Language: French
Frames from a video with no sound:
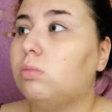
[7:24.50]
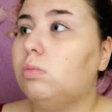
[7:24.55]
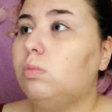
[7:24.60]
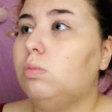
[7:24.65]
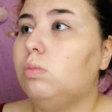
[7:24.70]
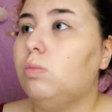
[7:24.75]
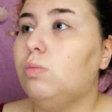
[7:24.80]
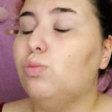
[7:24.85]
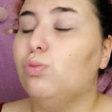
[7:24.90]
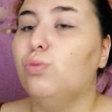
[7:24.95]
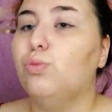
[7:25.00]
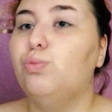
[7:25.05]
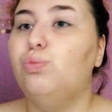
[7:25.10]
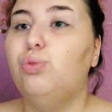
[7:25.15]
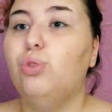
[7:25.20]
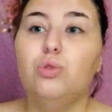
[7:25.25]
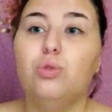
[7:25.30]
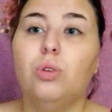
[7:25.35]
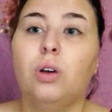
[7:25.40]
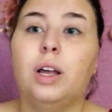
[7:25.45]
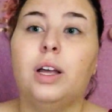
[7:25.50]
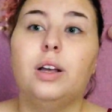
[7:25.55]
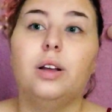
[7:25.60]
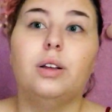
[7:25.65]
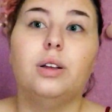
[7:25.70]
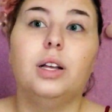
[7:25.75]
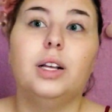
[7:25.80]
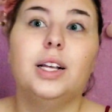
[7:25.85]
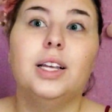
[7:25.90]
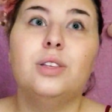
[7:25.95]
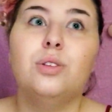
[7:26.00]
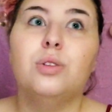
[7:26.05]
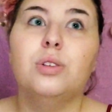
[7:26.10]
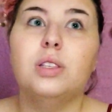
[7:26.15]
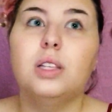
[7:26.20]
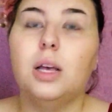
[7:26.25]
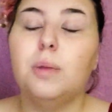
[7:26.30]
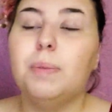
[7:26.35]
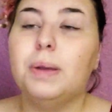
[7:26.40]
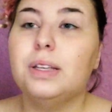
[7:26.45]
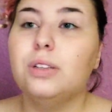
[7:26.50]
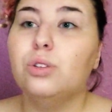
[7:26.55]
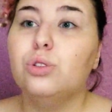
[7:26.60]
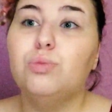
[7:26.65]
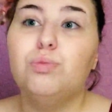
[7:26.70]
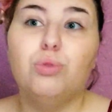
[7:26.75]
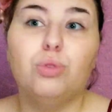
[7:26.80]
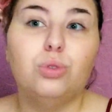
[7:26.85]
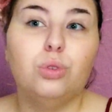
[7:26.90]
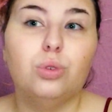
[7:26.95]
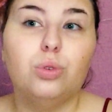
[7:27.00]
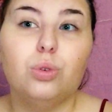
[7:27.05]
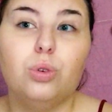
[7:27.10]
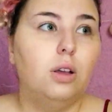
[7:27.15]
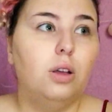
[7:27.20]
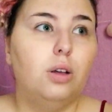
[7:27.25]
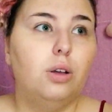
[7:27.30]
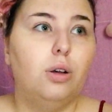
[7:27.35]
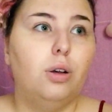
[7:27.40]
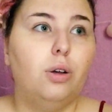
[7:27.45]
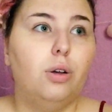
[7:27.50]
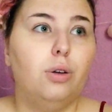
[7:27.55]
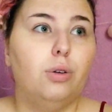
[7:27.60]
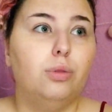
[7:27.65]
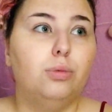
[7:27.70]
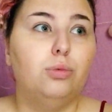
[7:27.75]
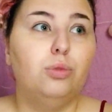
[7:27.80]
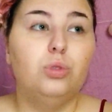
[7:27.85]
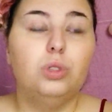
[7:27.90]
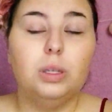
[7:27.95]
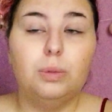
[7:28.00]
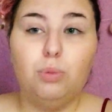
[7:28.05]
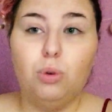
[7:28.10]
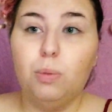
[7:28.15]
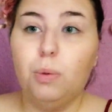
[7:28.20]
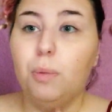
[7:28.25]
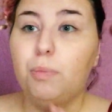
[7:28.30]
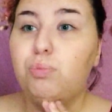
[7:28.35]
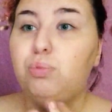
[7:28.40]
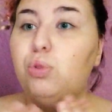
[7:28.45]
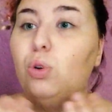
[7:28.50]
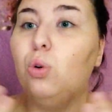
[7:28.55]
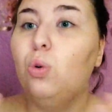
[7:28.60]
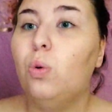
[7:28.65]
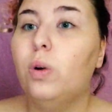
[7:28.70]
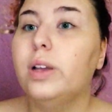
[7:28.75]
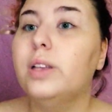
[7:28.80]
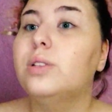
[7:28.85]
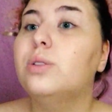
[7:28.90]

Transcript: pourquoi cette jours, qu'est-ce que ça représente pour notre corps. Tout simplement pourquoi est-ce que c'est là.